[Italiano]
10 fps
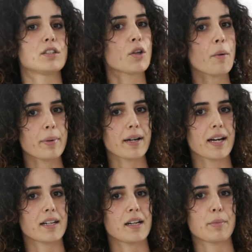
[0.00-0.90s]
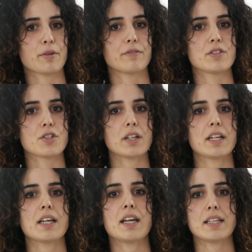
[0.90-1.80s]
non pagare la
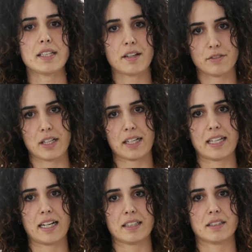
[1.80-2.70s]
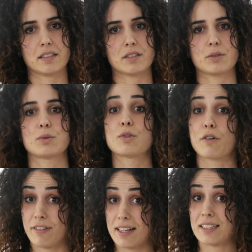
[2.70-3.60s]
provvigione e di lavorare gratis.
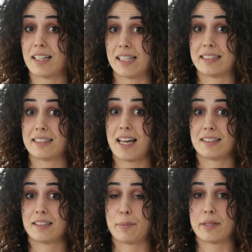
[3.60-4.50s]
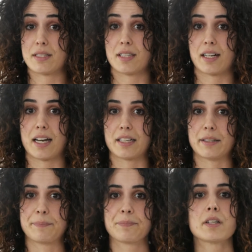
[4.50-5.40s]
Un'offerta allettante,
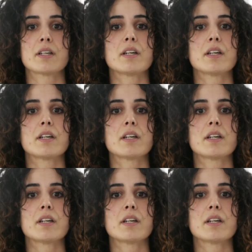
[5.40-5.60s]
penserai.